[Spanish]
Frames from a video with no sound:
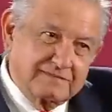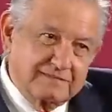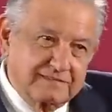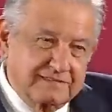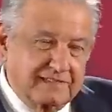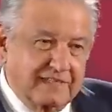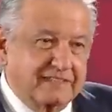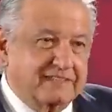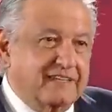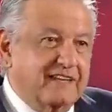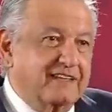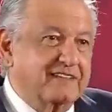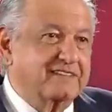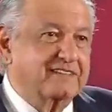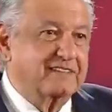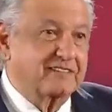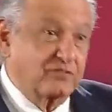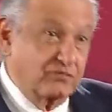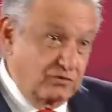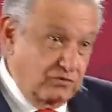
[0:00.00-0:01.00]
de
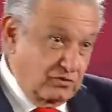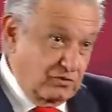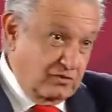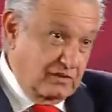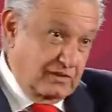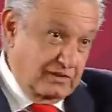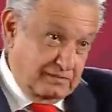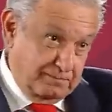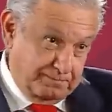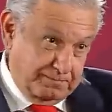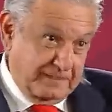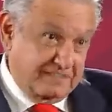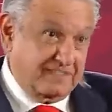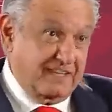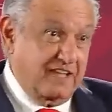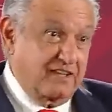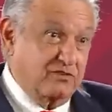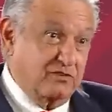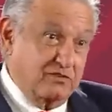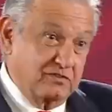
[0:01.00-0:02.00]
atrás, no el
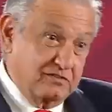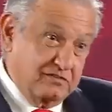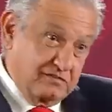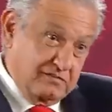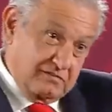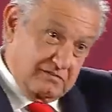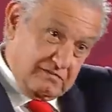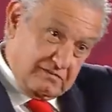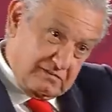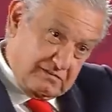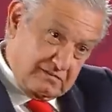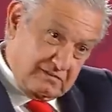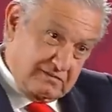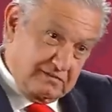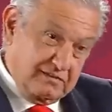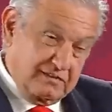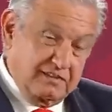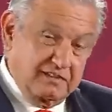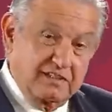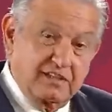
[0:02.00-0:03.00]
pasado,
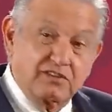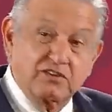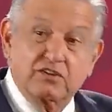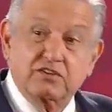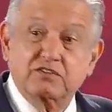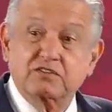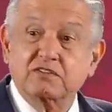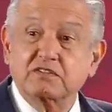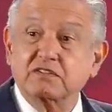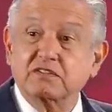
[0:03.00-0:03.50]
anterior.